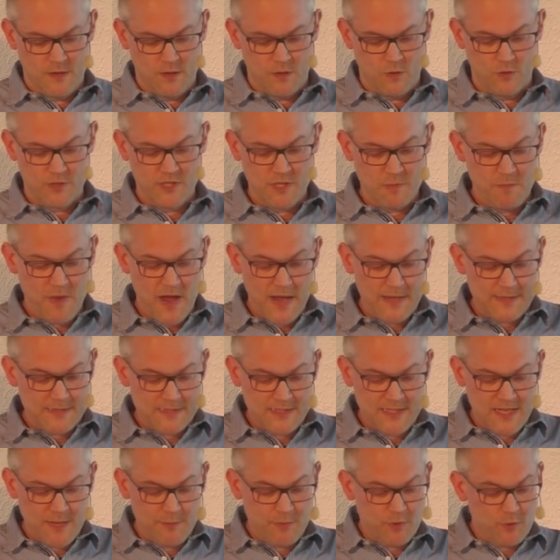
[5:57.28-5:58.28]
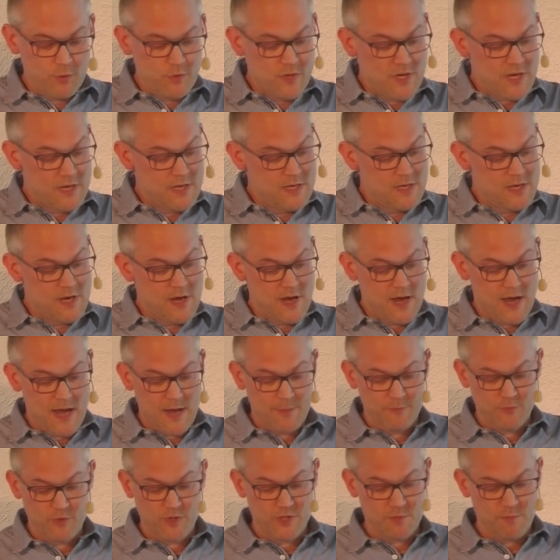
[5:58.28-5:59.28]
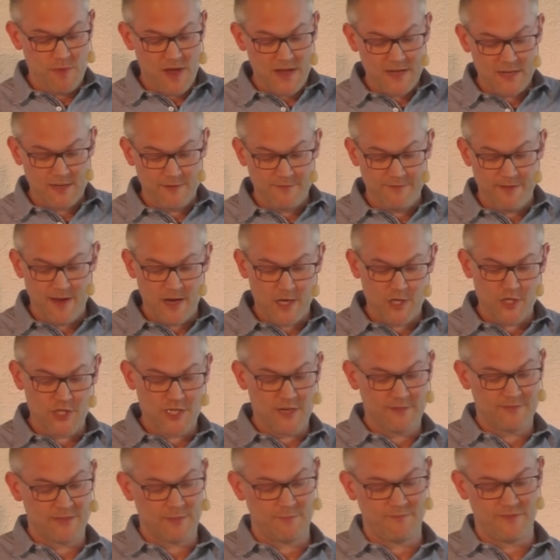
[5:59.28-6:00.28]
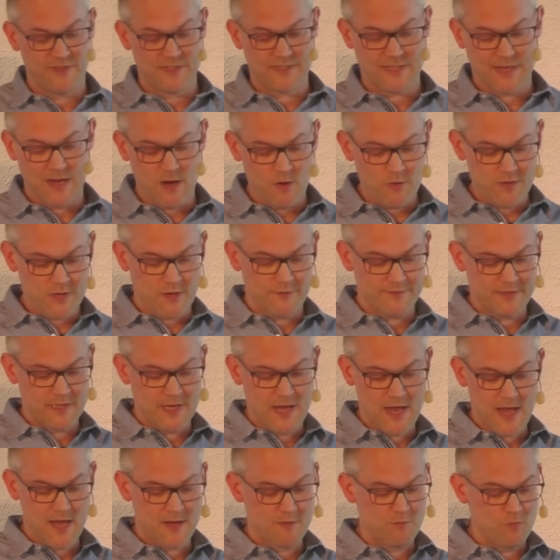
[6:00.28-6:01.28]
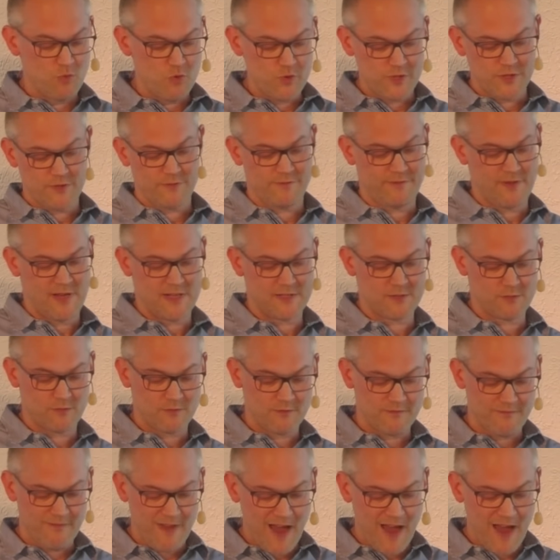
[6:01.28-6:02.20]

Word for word: Und die meisten der Brüder hier haben durch meine Gefangenschaft im Vertrauen auf den Herrn Mut gefasst und